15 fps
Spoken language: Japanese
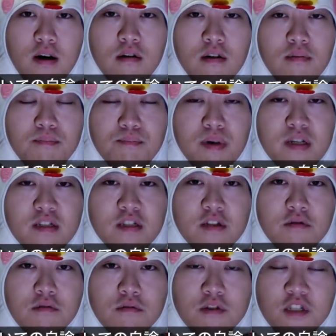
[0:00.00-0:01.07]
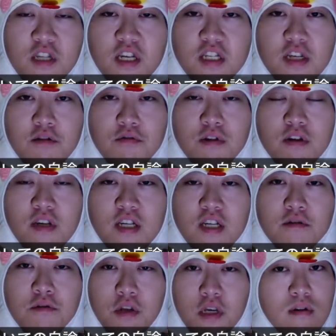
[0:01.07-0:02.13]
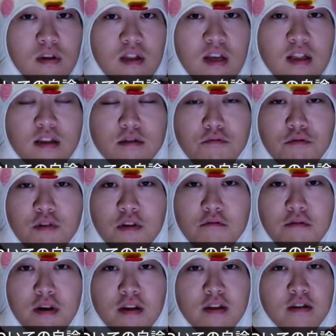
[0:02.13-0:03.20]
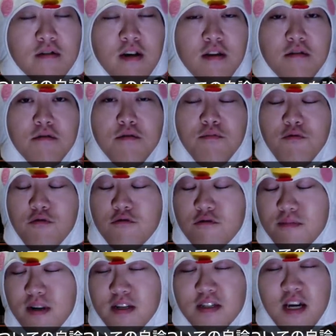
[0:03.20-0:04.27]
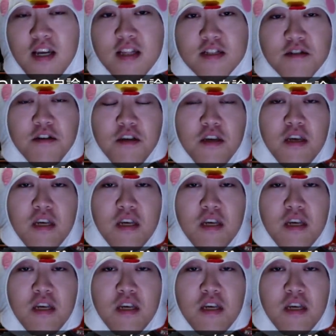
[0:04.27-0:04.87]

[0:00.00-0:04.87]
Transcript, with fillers: 一般人の自転車乗ってるやつより。で、なんでこんな言われてるかっていうと、もう、ウーバーイーツ配達員、